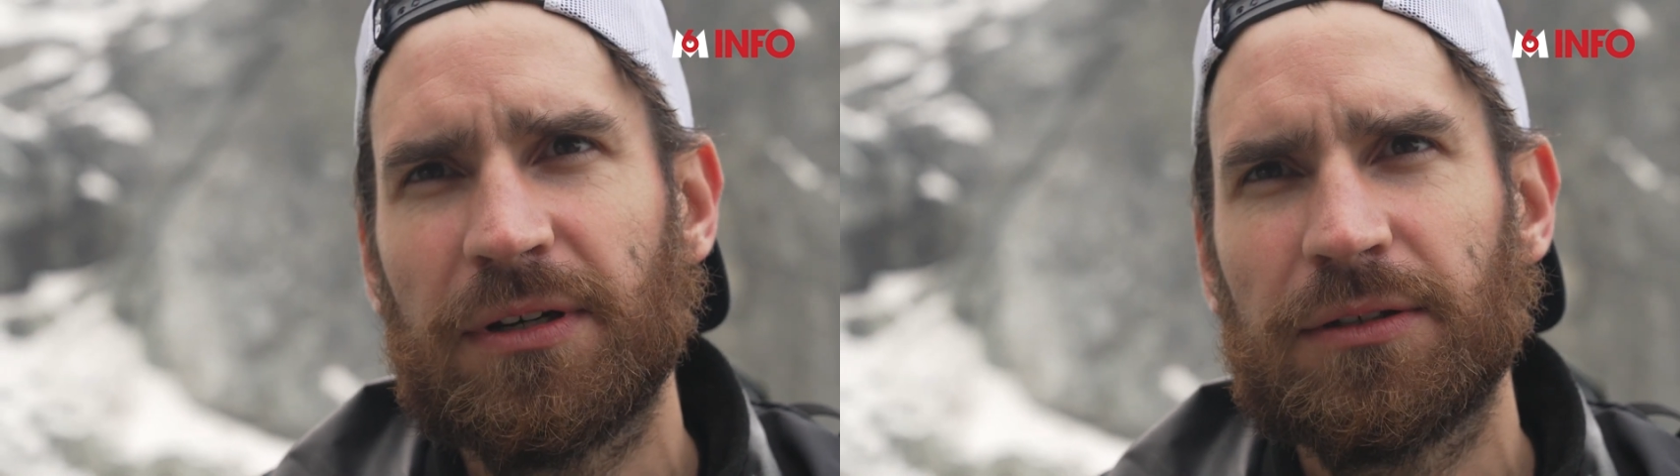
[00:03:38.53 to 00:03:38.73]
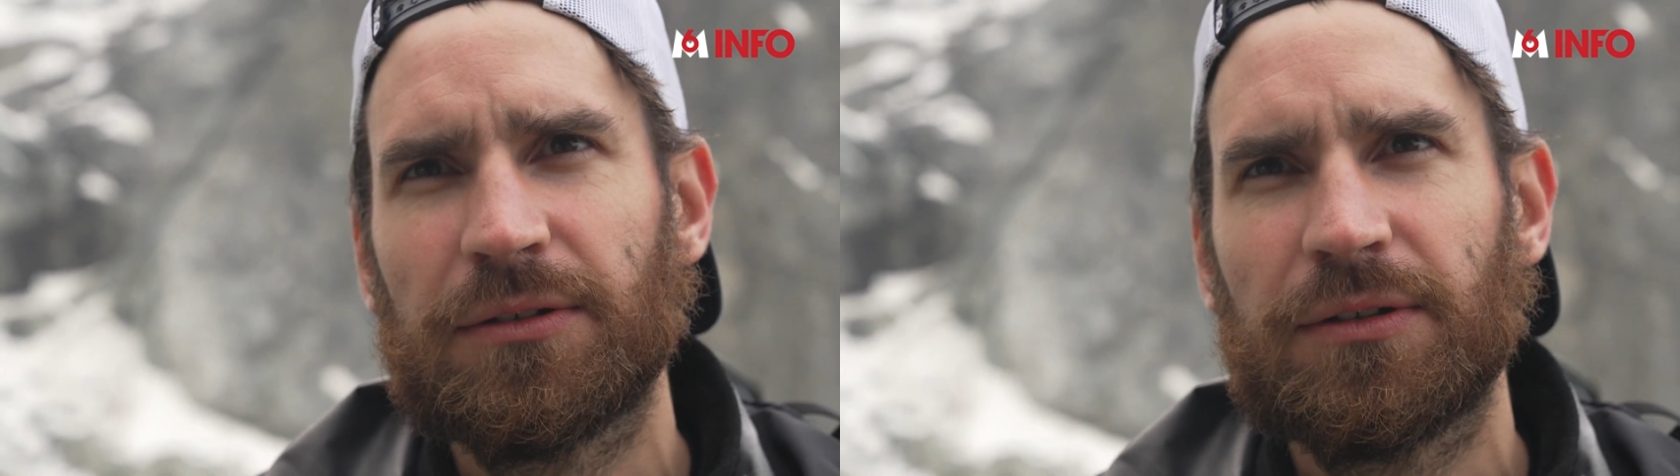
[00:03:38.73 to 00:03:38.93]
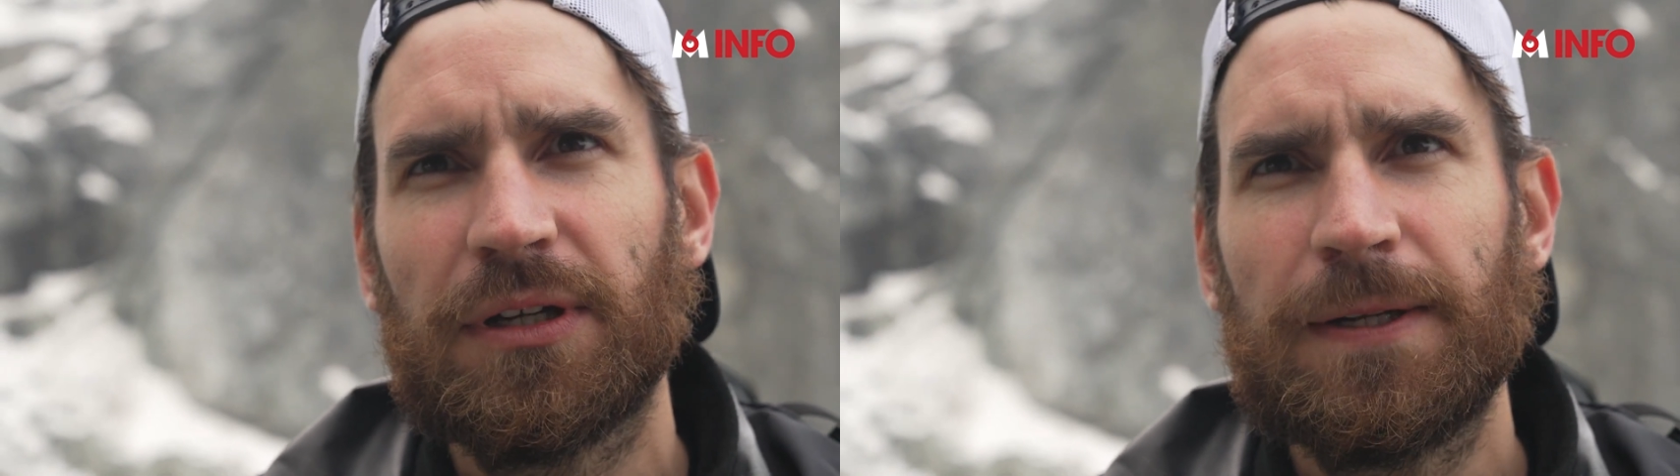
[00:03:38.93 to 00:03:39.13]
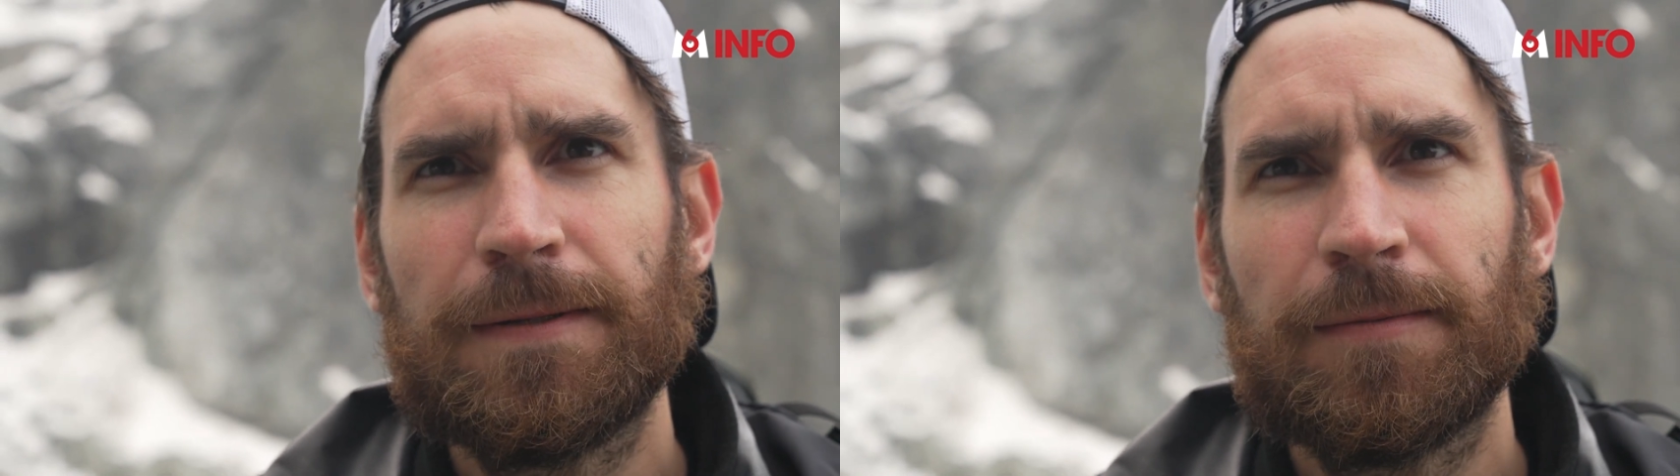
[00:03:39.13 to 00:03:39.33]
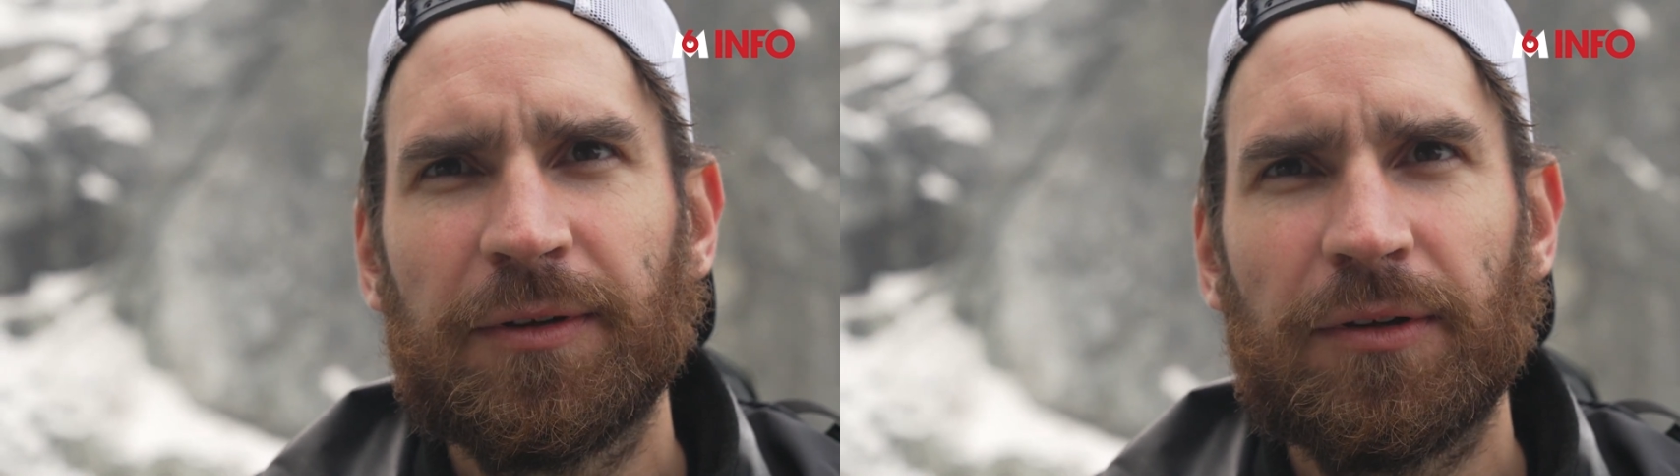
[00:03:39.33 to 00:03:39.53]
Hein,
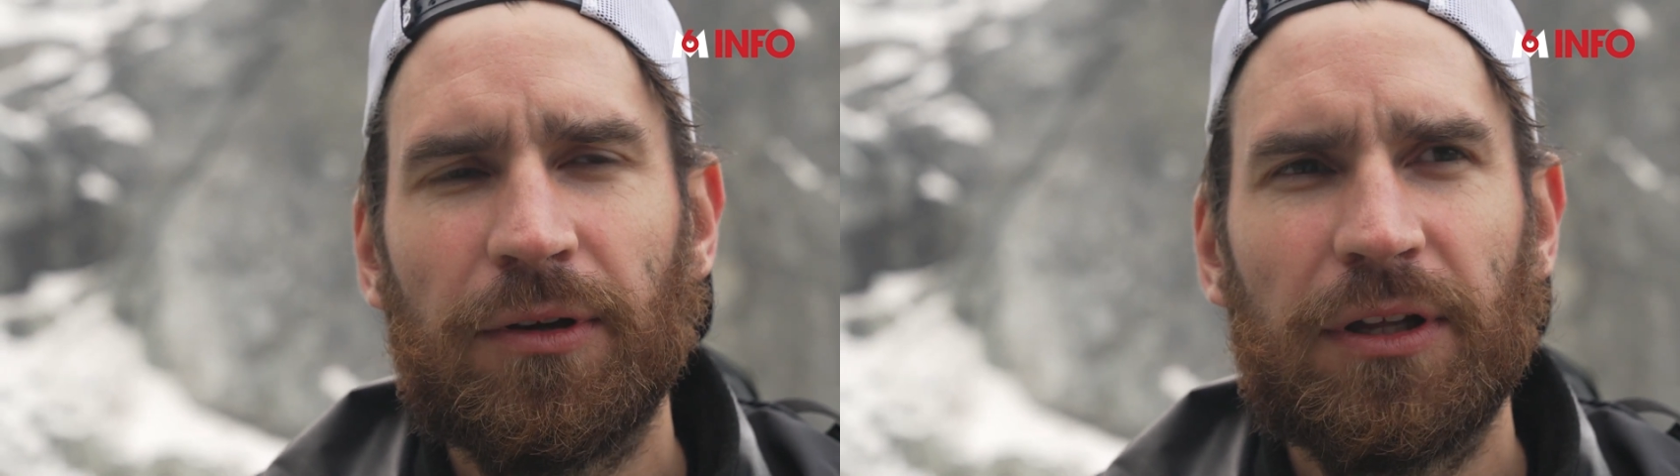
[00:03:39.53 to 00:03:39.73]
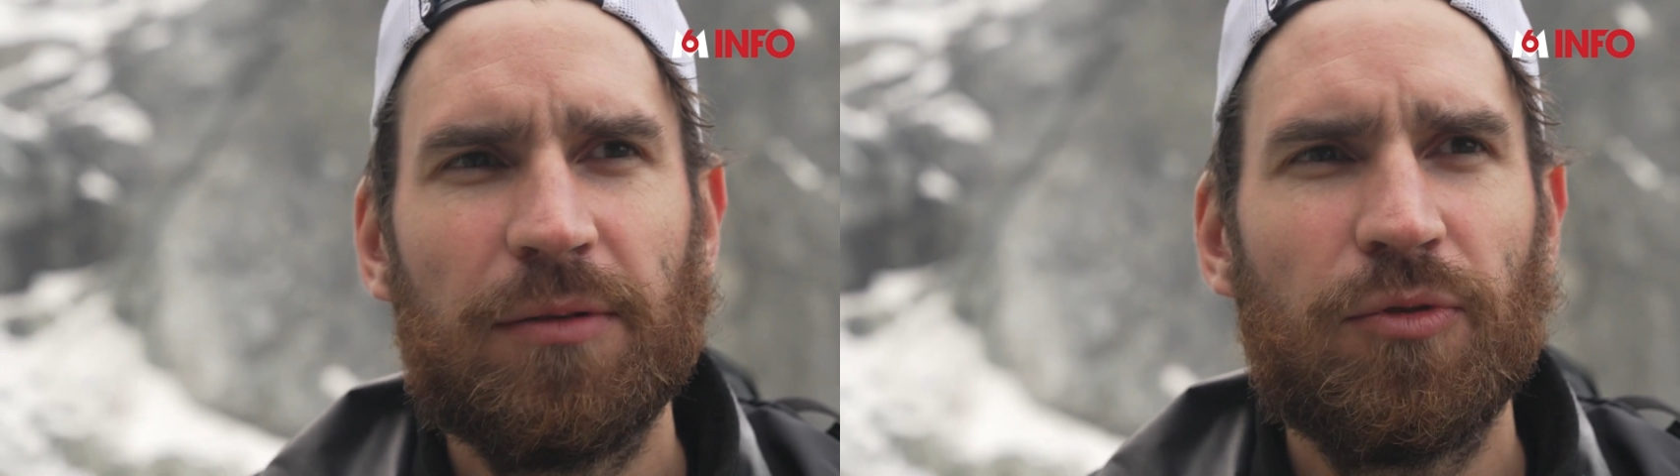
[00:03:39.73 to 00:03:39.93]
il y a des